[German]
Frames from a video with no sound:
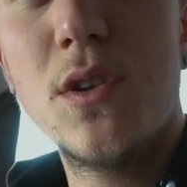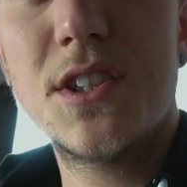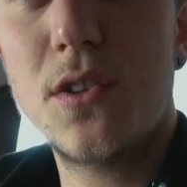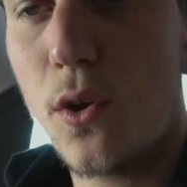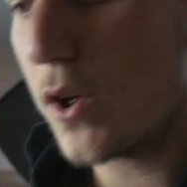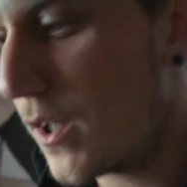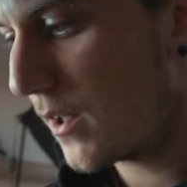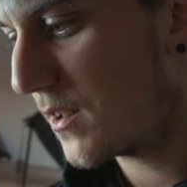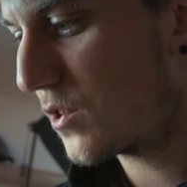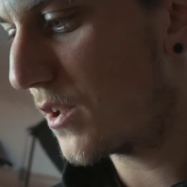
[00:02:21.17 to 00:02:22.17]
kurz zurück
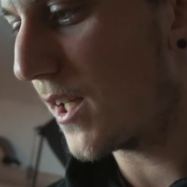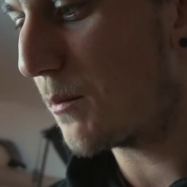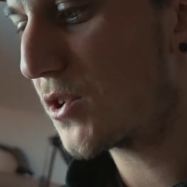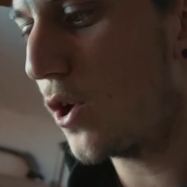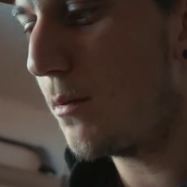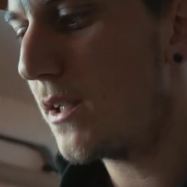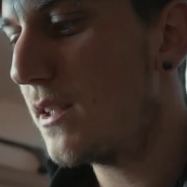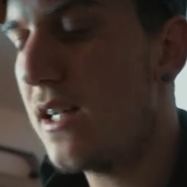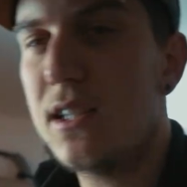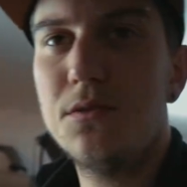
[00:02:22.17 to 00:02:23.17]
zu den Absorbern.
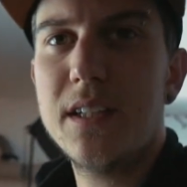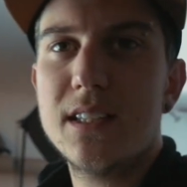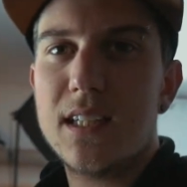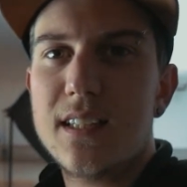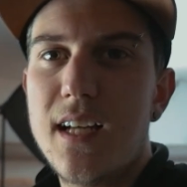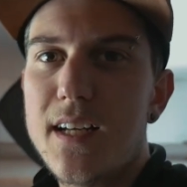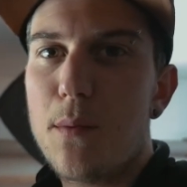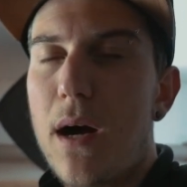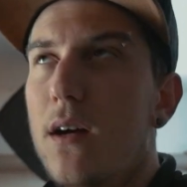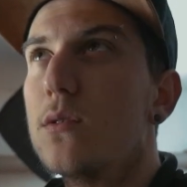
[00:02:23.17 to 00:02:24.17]
Also wie gesagt, in einer
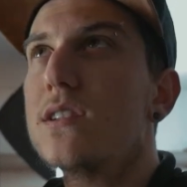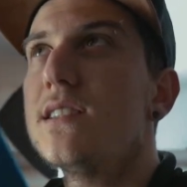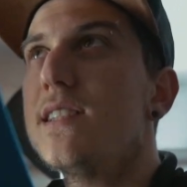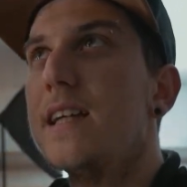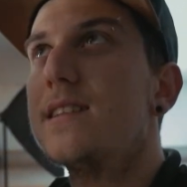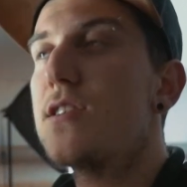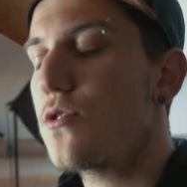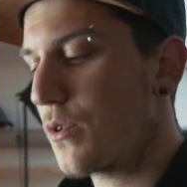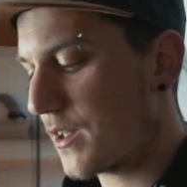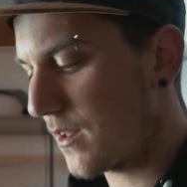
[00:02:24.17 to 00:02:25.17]
Packung sind 16
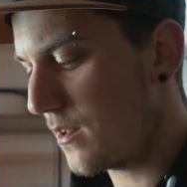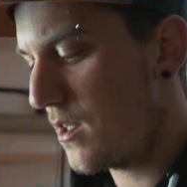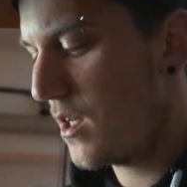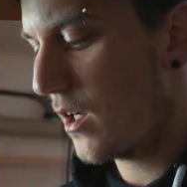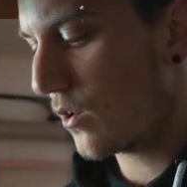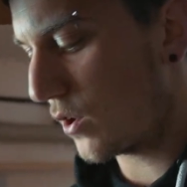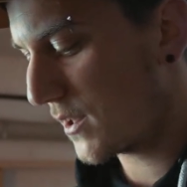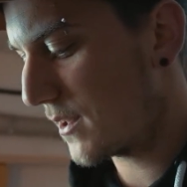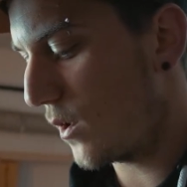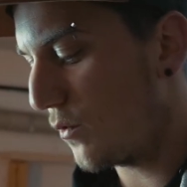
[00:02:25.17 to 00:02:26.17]
Stück drin,
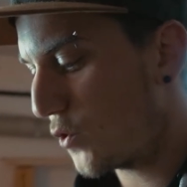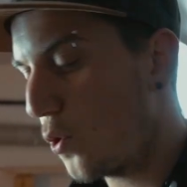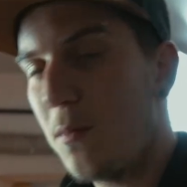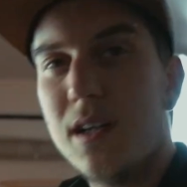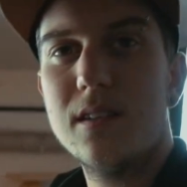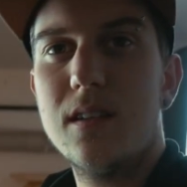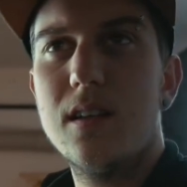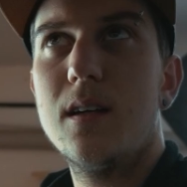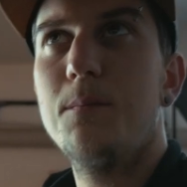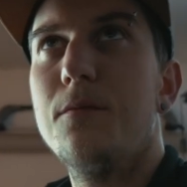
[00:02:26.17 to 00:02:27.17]
kosten auf Thomann
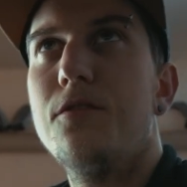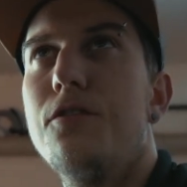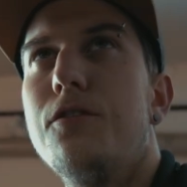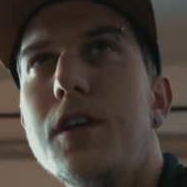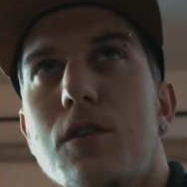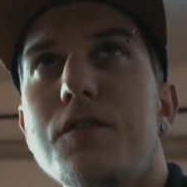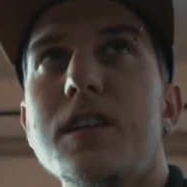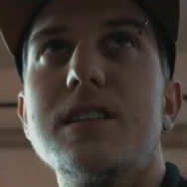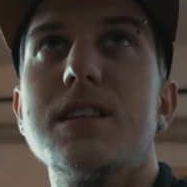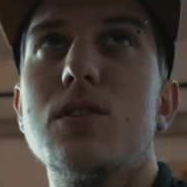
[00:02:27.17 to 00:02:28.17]
ähm,
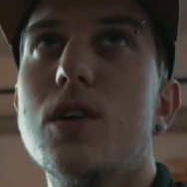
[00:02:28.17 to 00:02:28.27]
44